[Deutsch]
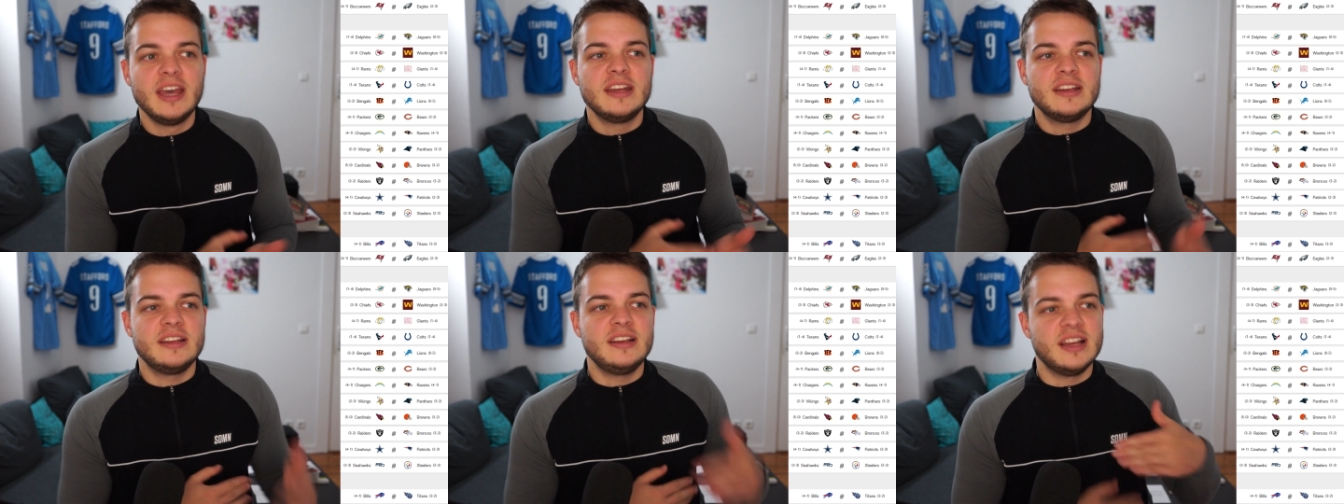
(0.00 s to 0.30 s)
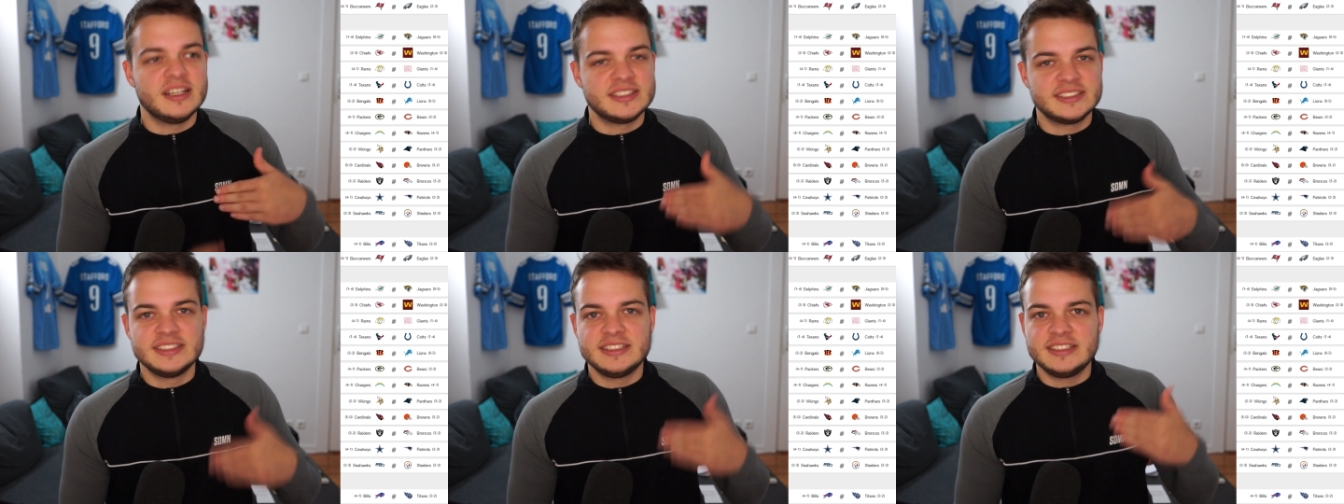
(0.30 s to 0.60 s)
Die
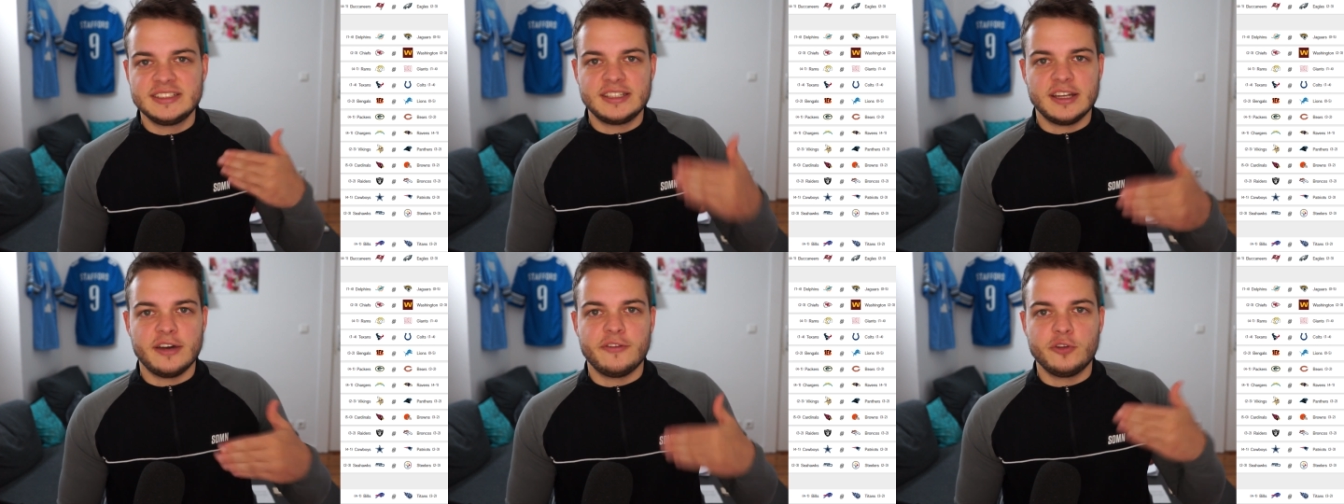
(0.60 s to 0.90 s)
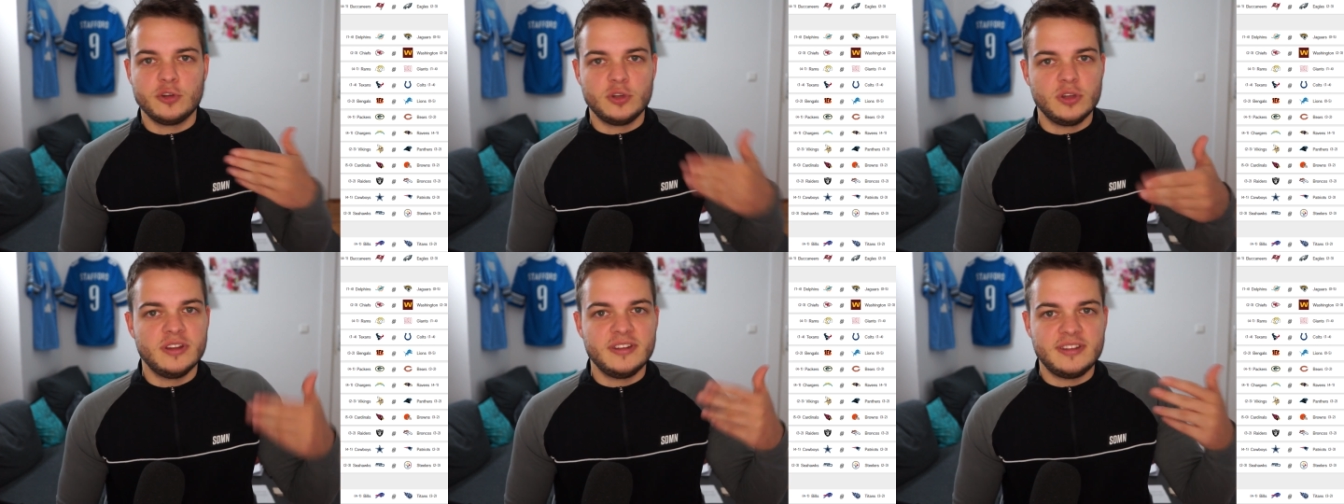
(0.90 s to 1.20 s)
lassen sich
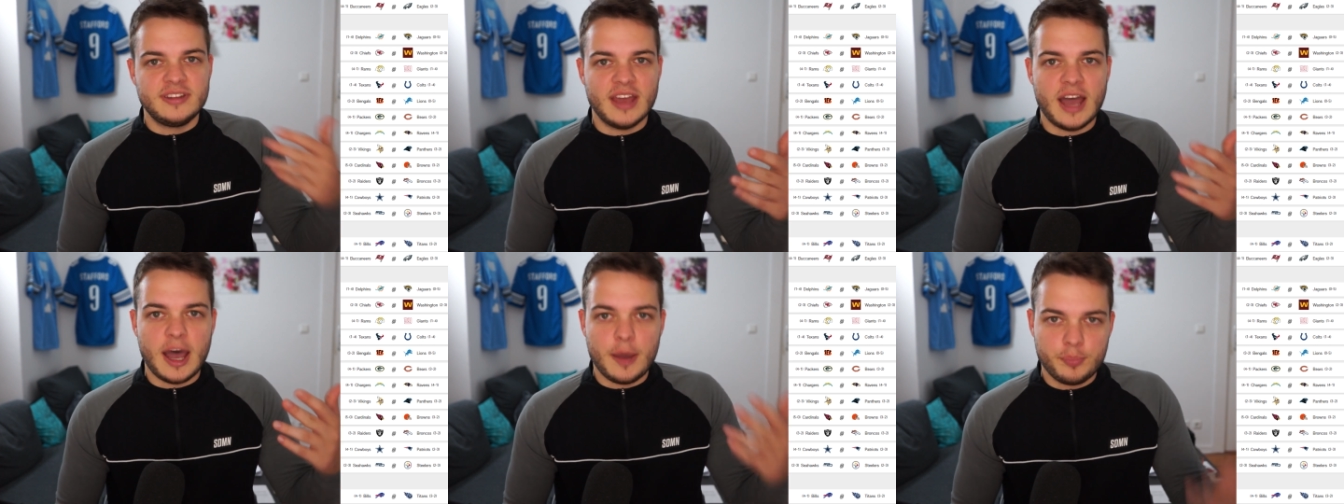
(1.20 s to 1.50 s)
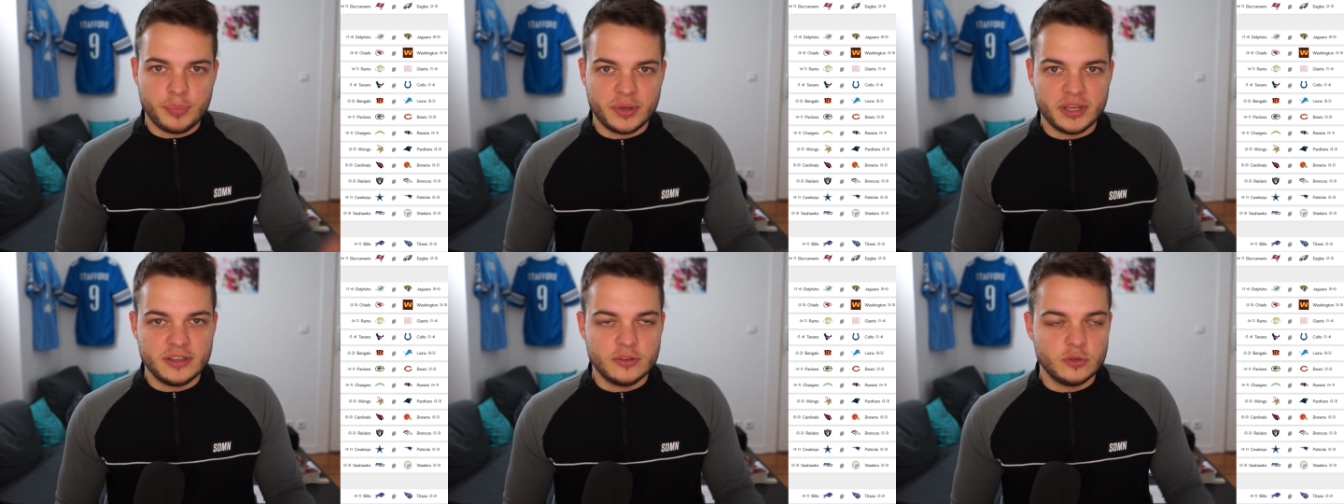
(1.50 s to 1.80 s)
davon nicht
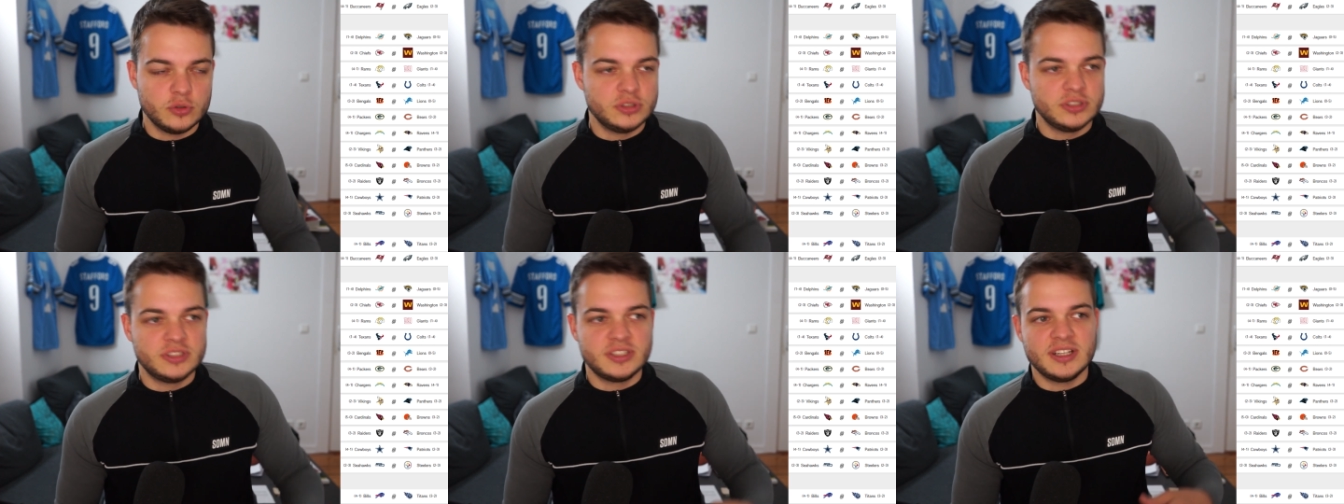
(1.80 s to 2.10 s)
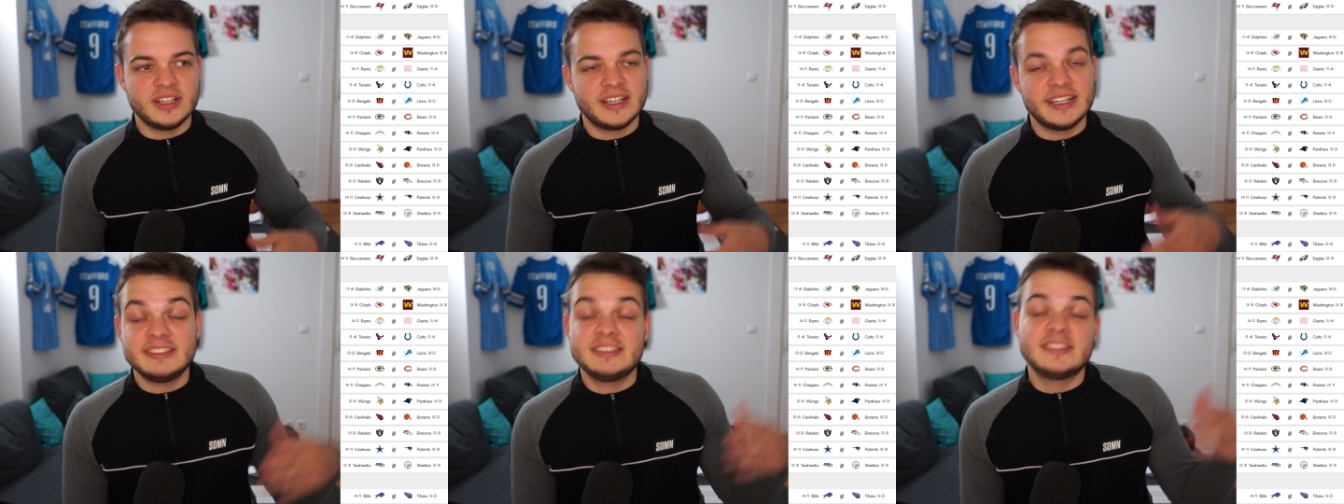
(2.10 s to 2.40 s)
abbringen und äh,
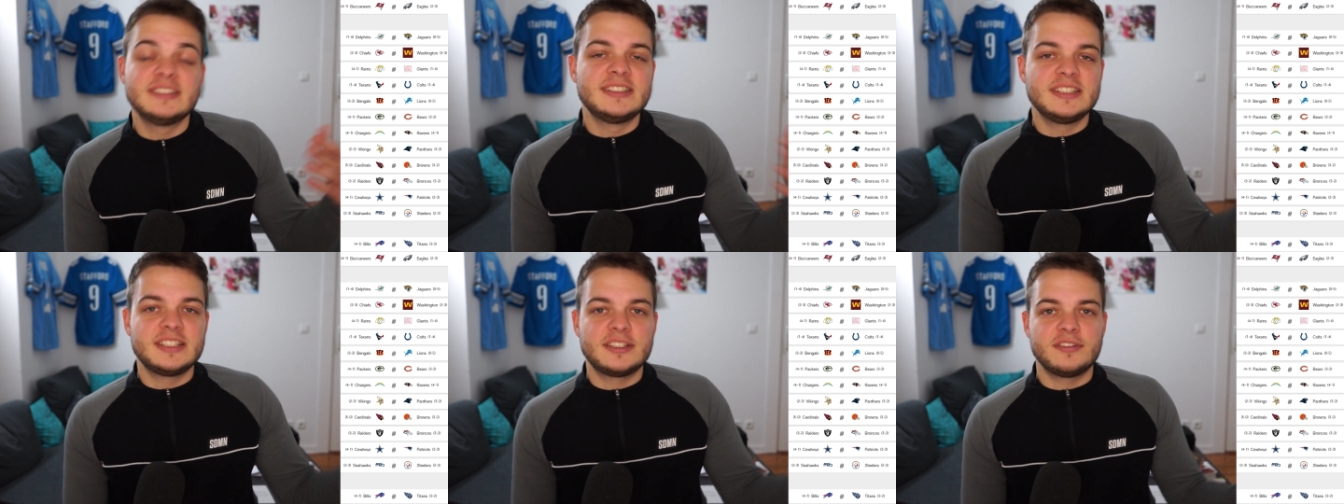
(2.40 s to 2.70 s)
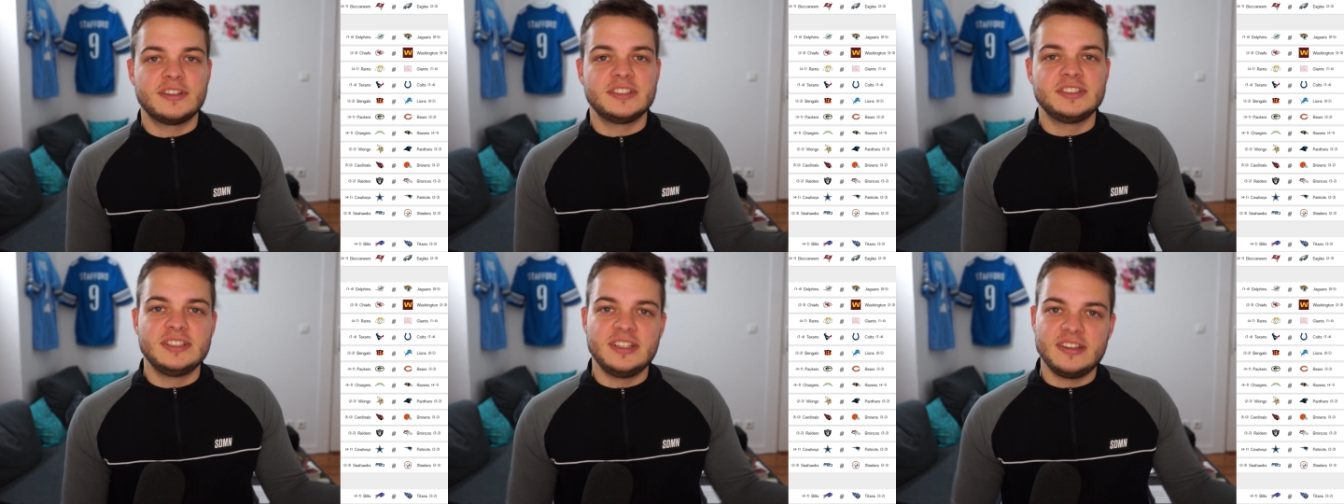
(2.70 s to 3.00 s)
richten sich
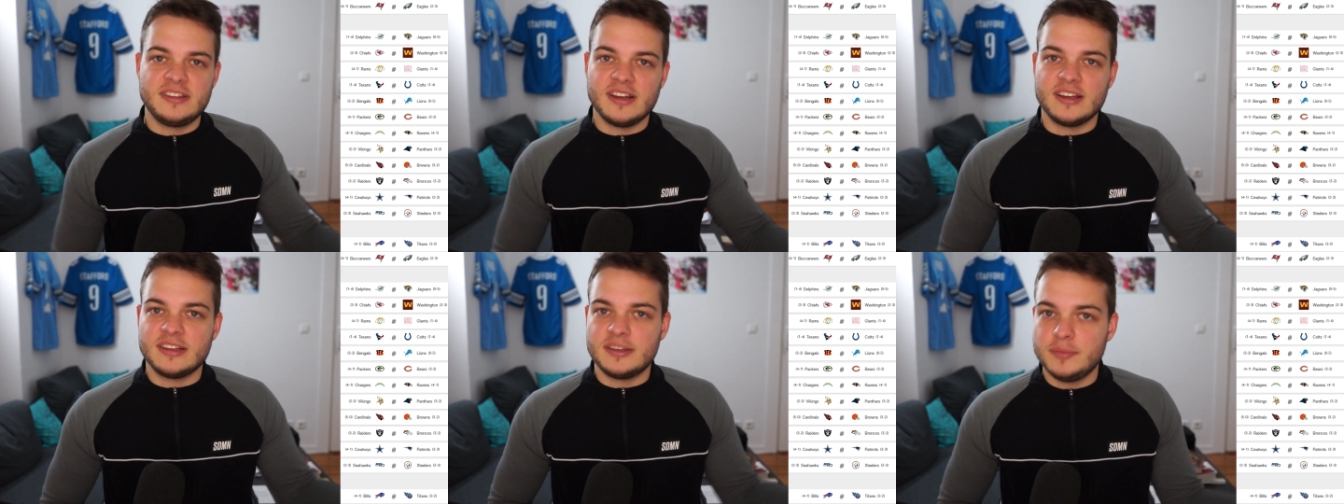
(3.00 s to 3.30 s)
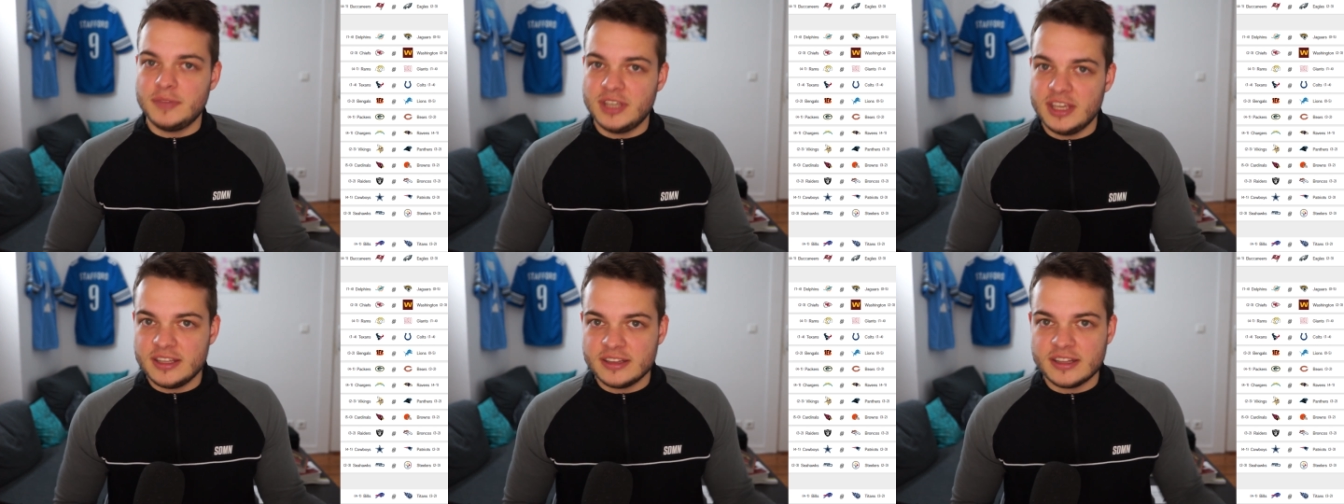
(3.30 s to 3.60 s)
quasi nicht nach
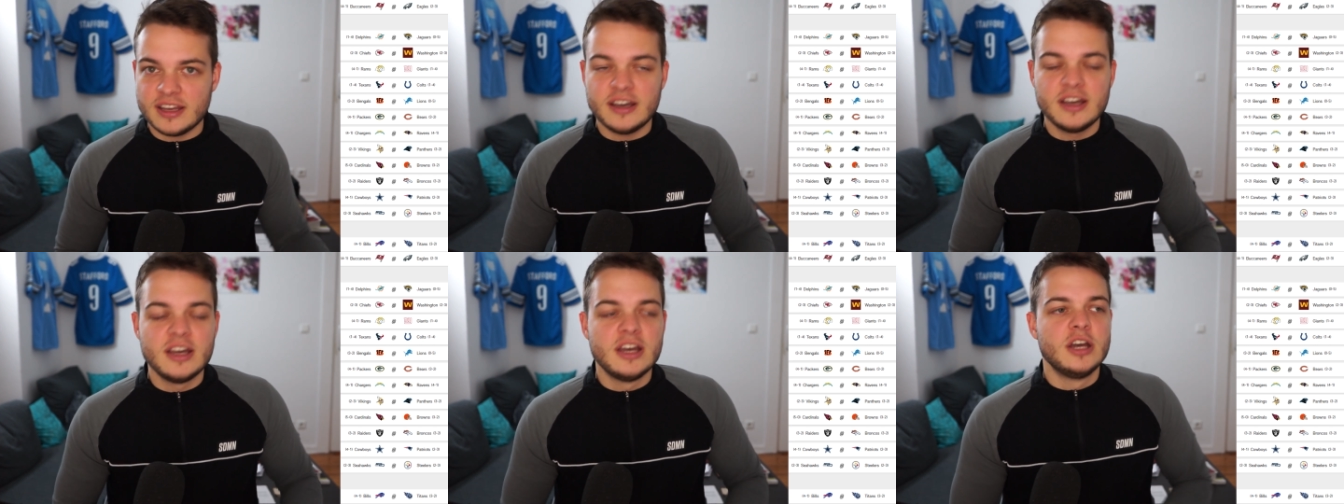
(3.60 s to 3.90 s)
dem Gegner,